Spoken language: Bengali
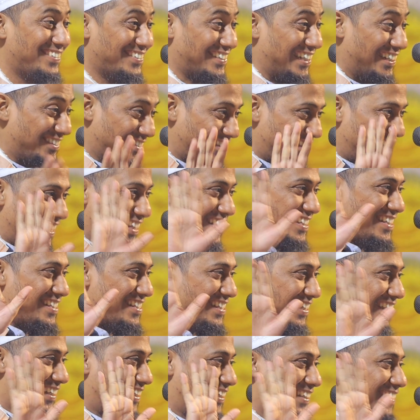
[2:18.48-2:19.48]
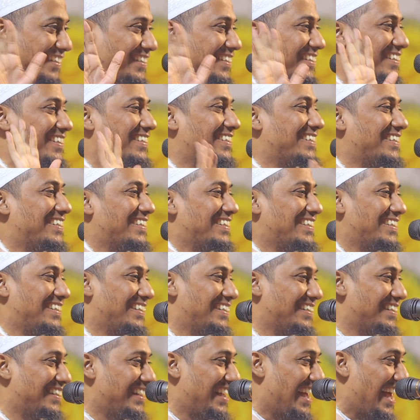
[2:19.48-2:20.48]
সান্ত্বনা দিছে
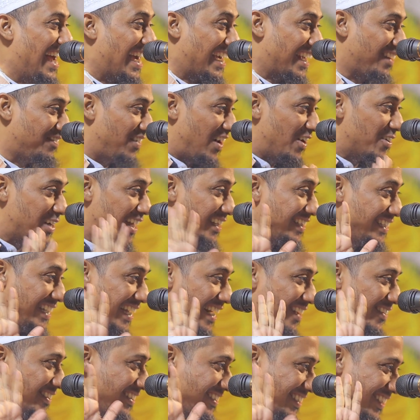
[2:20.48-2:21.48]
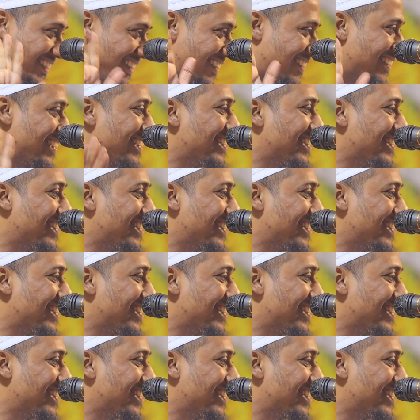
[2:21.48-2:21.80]
আগে ভাউডার দিয়ে লেছে